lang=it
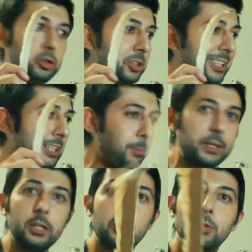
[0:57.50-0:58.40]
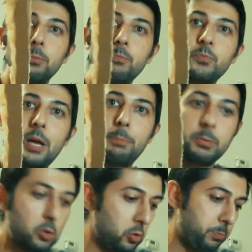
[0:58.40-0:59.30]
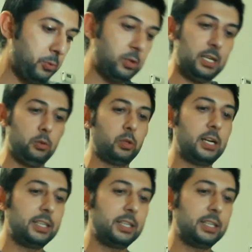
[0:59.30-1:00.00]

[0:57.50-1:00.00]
riuscito ad aprirlo a primo colpo allora